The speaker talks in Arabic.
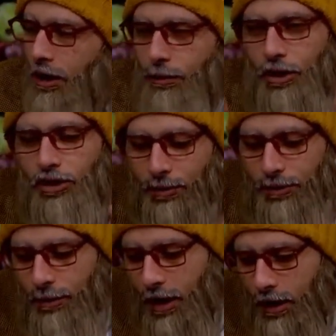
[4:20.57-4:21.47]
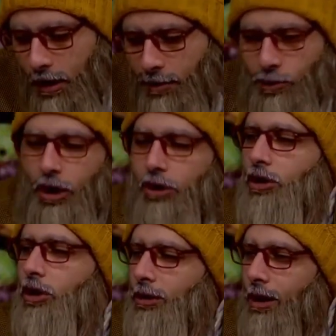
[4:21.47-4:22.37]
البشره بتبقى ناعمه
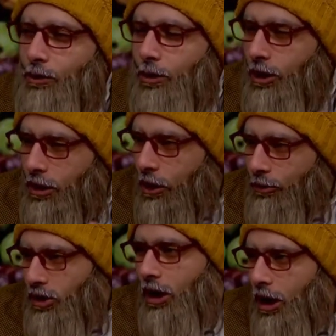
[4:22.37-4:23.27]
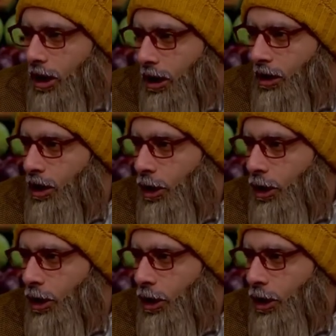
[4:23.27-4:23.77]
ونضره كده ومورده ومزهره